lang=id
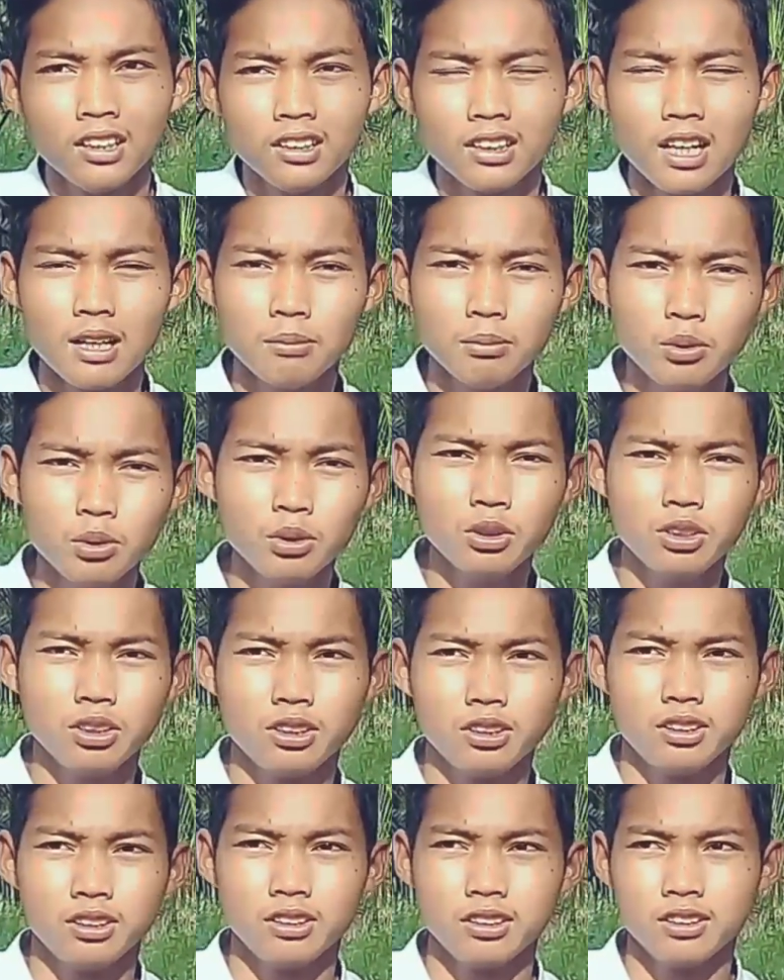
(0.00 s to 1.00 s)
namun
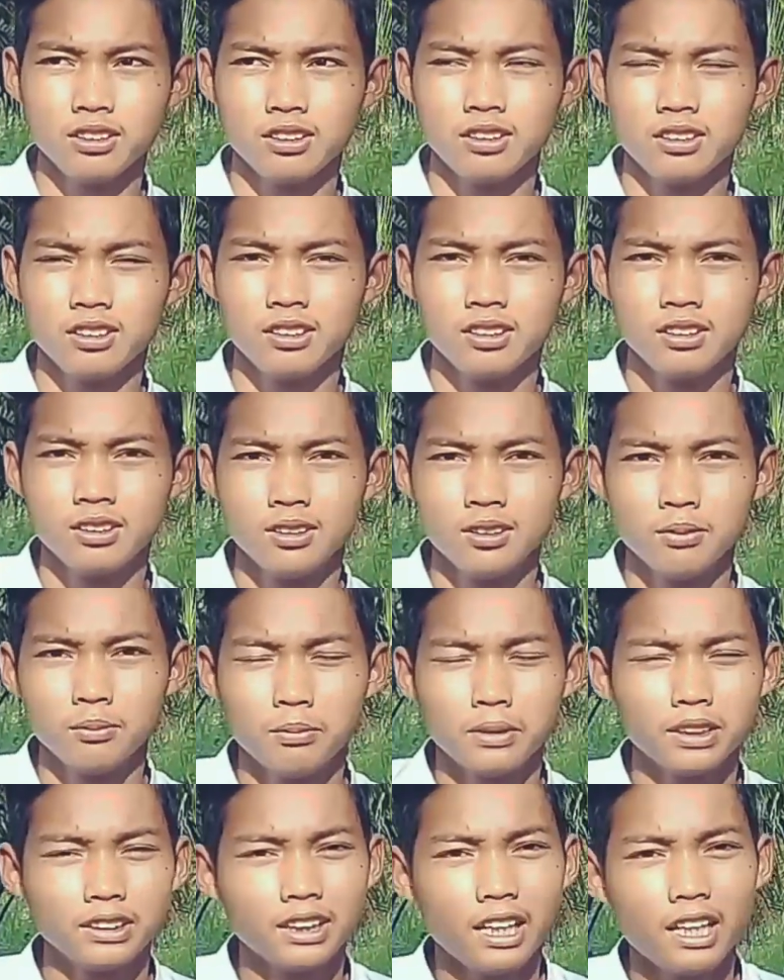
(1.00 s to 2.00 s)

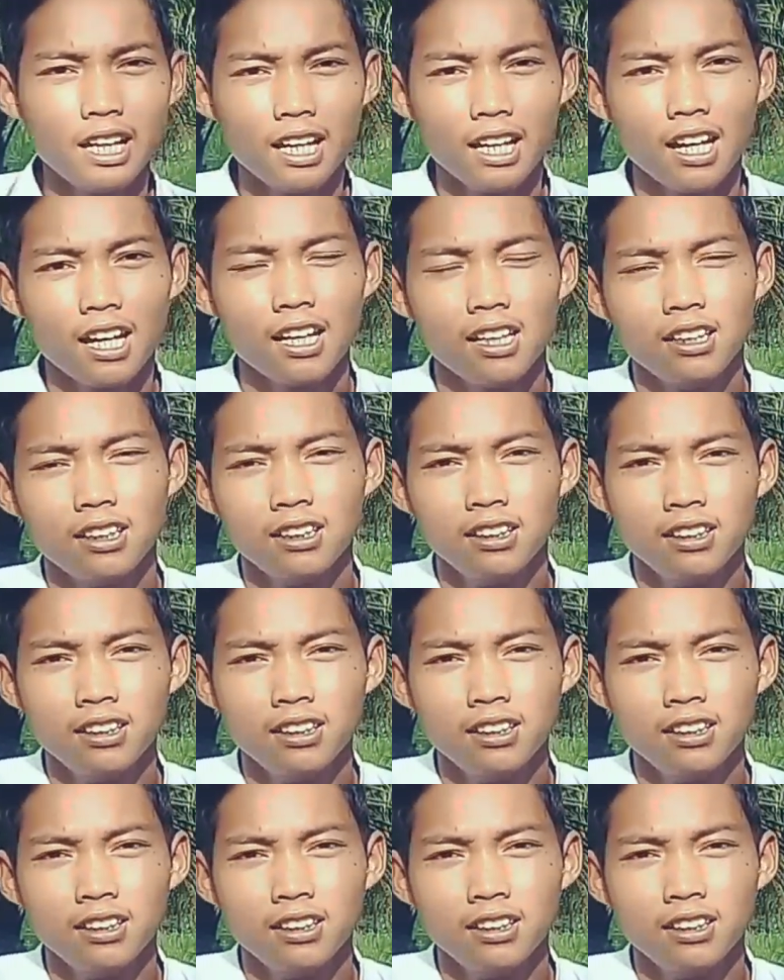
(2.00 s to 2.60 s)
percayalah